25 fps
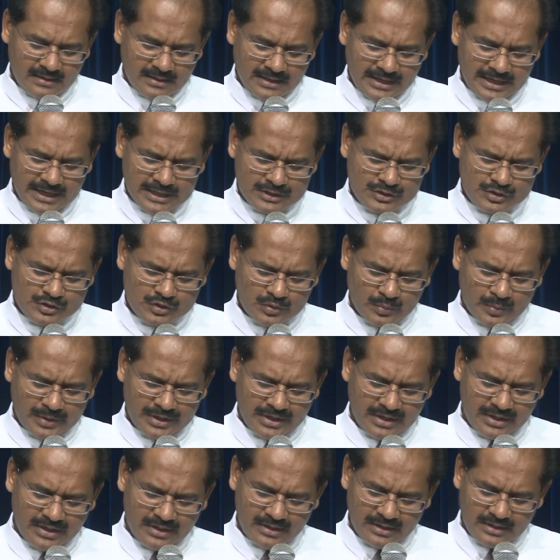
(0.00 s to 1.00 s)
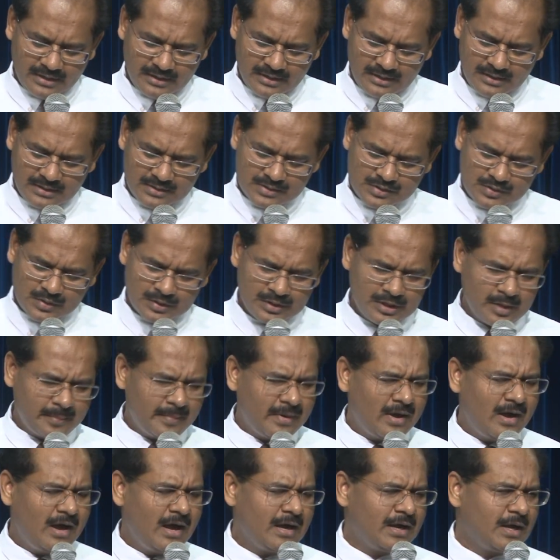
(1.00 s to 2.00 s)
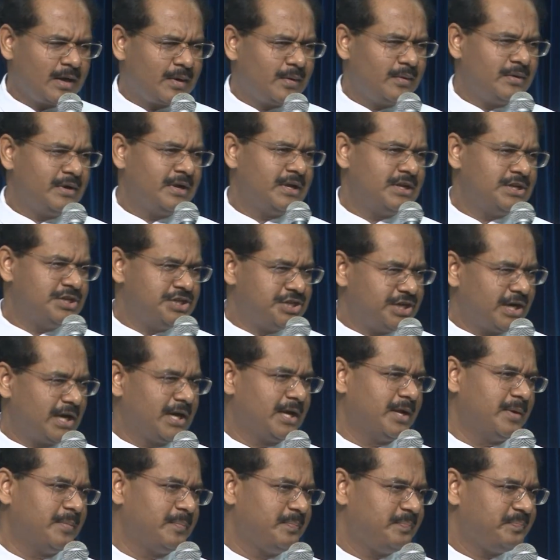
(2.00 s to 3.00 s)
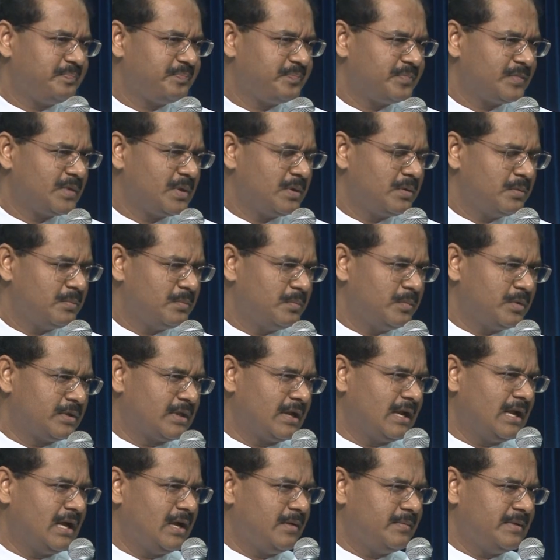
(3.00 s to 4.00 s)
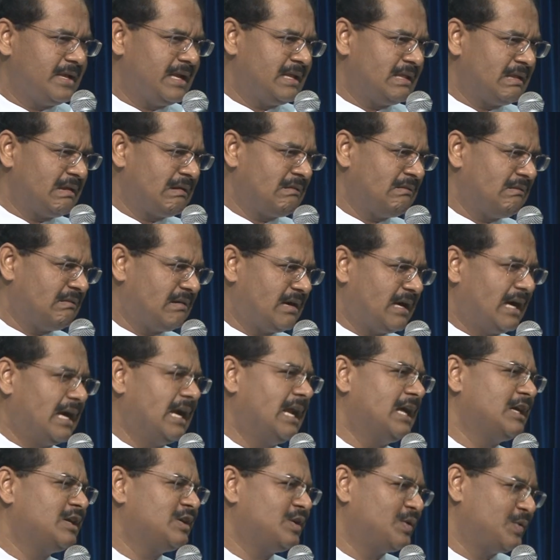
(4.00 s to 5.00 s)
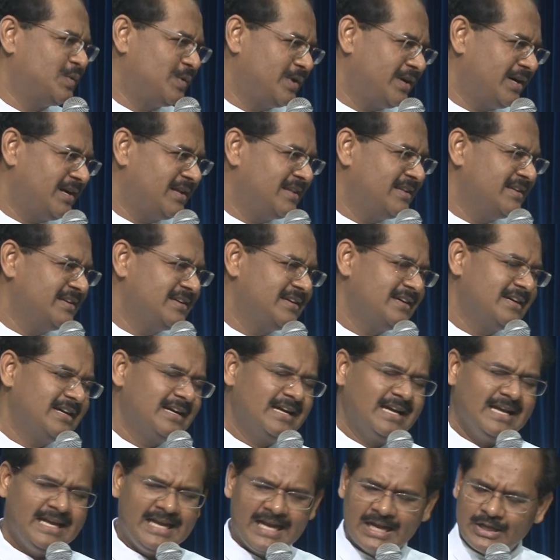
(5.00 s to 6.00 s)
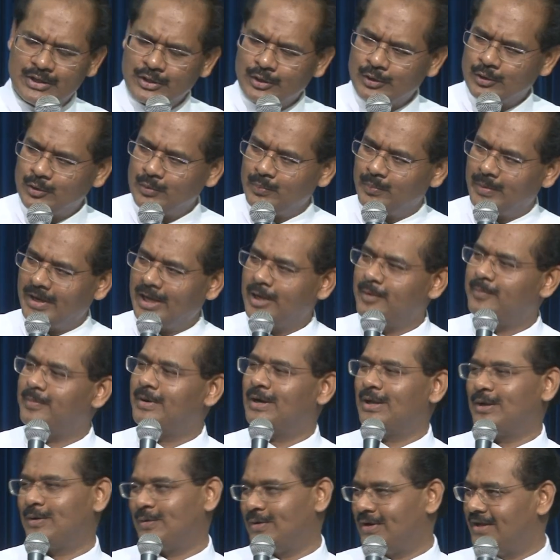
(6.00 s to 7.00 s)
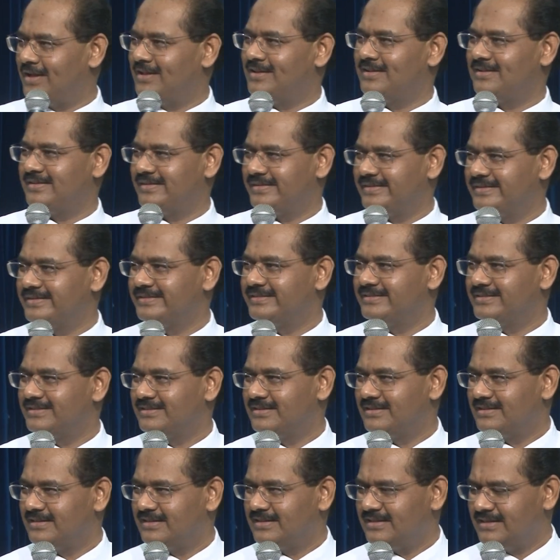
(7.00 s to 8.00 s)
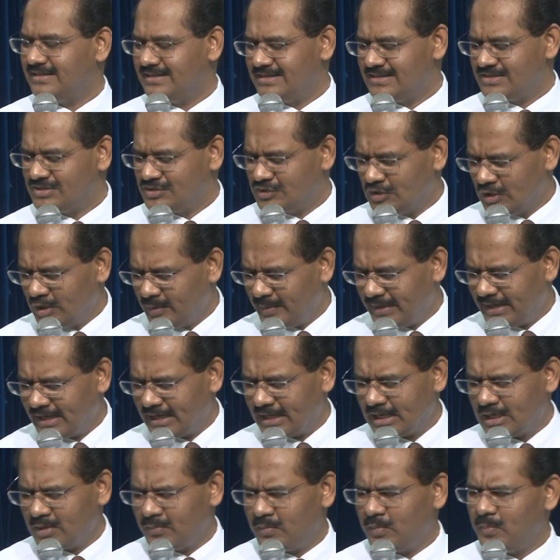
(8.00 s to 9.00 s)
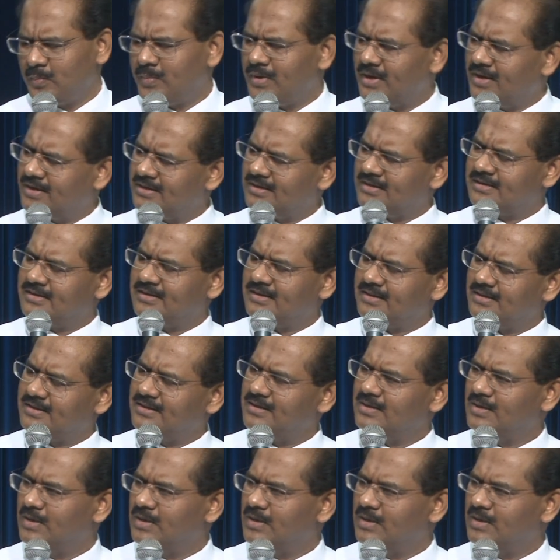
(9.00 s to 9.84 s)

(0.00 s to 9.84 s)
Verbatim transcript: இயேசுவை சொந்தமாக கொண்ட ஜனம் முதலாவது எதற்கும் கலங்கக்கூடாது எதற்கும் பயப்படக்கூடாது சிலுவை எனக்கு முன்பாக இருக்குது